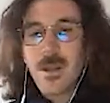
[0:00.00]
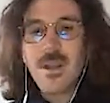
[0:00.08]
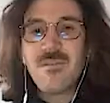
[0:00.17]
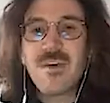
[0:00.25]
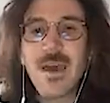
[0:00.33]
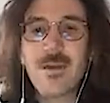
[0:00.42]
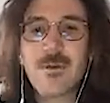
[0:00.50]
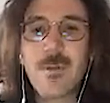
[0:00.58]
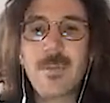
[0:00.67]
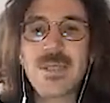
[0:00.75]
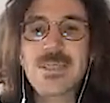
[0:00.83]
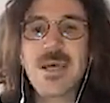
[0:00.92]
L'inverno
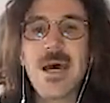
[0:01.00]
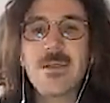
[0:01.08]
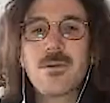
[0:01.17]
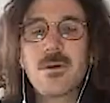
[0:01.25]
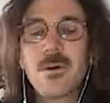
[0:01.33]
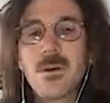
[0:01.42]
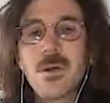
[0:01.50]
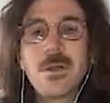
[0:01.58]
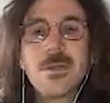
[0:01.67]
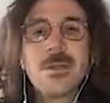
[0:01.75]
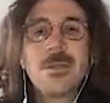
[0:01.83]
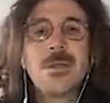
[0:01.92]
è passato
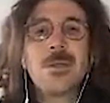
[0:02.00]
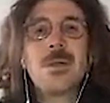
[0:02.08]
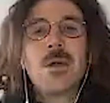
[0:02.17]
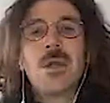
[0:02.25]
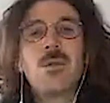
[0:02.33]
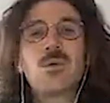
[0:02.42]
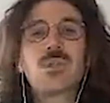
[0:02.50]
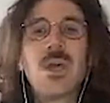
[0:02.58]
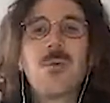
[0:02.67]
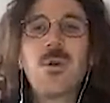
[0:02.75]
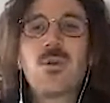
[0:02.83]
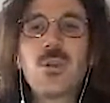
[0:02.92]
in un
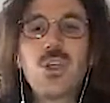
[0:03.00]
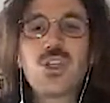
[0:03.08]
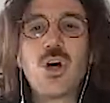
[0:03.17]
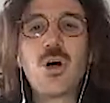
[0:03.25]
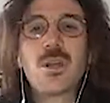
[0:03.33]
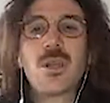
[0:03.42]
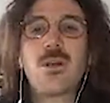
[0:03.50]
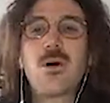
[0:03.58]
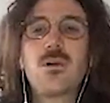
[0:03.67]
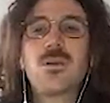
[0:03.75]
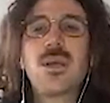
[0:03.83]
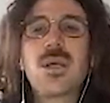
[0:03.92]
seguito di giorni e
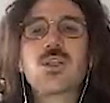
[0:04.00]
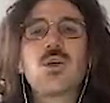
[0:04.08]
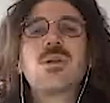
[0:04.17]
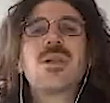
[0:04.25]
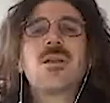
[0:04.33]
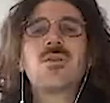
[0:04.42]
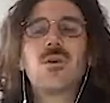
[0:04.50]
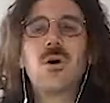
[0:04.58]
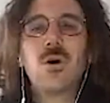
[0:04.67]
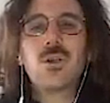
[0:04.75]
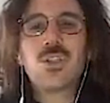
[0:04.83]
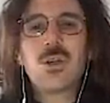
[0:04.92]
notti che soltanto
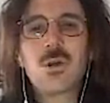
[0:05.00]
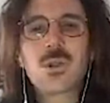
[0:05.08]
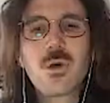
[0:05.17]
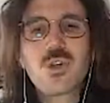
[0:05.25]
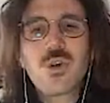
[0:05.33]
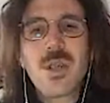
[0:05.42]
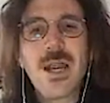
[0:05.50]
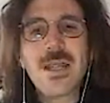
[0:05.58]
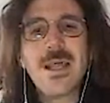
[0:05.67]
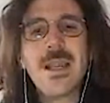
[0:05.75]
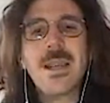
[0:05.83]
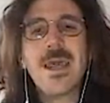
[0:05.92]
oggi lo
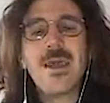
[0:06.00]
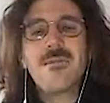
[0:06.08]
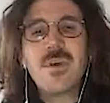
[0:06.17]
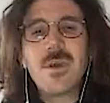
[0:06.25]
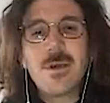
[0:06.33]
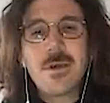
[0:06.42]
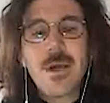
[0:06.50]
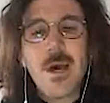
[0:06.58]
sgocciolare delle nevi